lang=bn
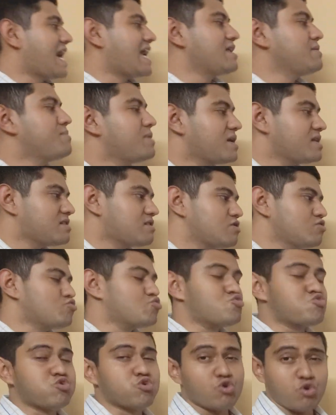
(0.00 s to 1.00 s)
নারীবাদ
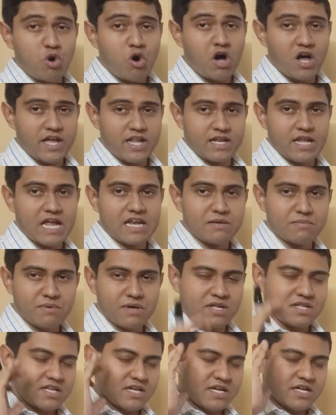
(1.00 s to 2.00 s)
শুরু হয়
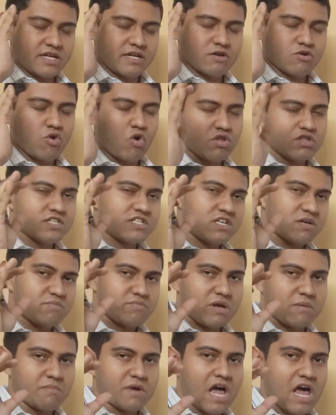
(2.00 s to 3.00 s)
নারীবাদের
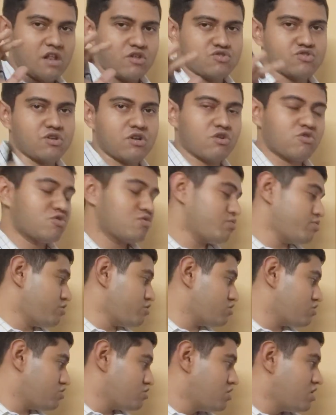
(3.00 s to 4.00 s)
কনসেপ্ট আমরা আলোচনা করব
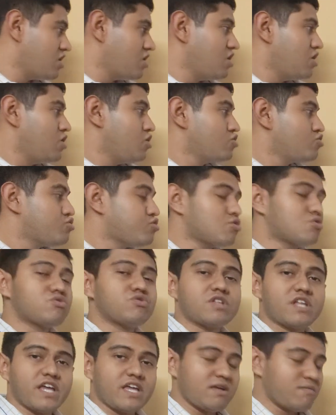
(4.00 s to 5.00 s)

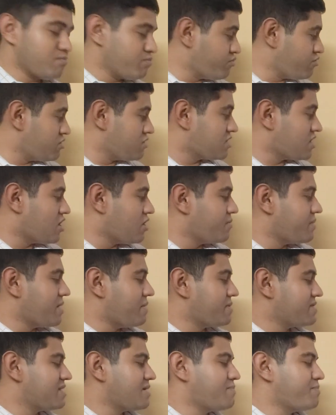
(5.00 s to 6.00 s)
শুরুতেই বলতে হবে
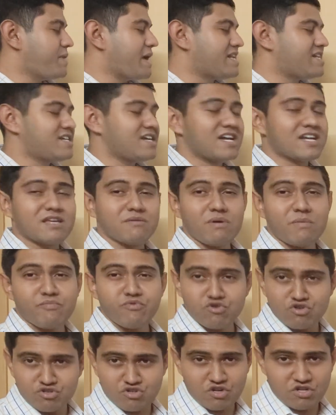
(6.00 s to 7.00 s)
আমাদের প্যাট্রিয়ার্কি বা
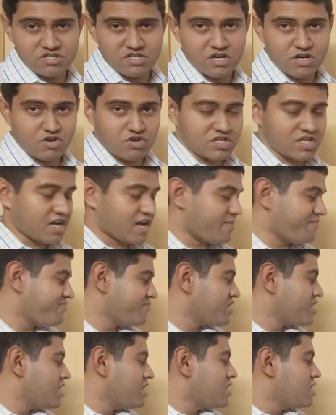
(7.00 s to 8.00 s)
পুরুষতন্ত্রের কথা
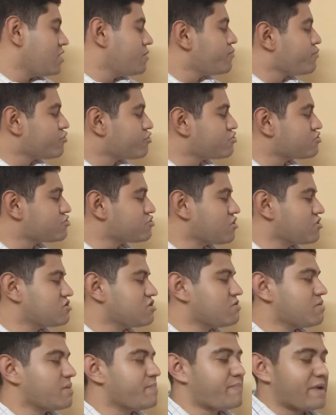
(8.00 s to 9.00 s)

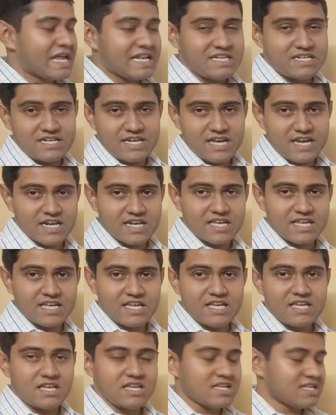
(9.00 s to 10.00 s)
পুরুষতন্ত্র বা
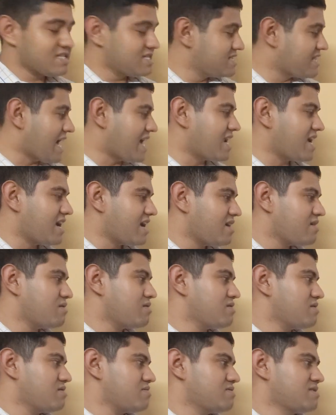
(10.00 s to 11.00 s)
প্যাট্রিয়ার্কি দ্বারা
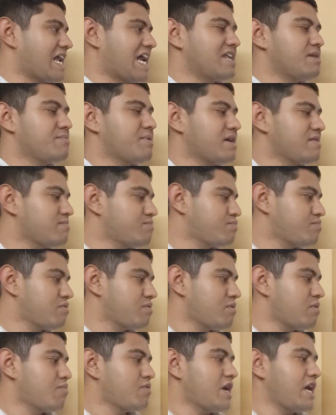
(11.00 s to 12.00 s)
নারীবাদ
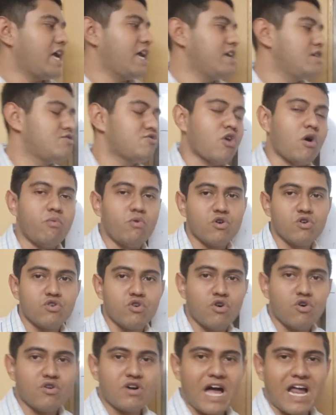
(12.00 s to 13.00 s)
এই
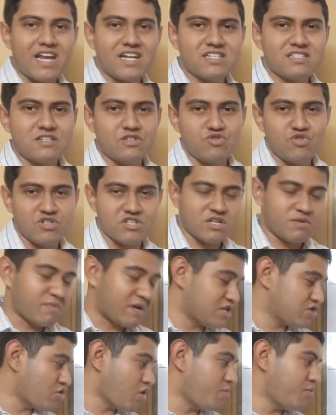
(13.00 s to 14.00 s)
সমগ্র কারেন্ট সিচুয়েশন
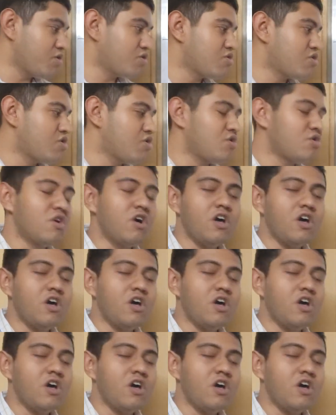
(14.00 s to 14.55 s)
মানে সমগ্র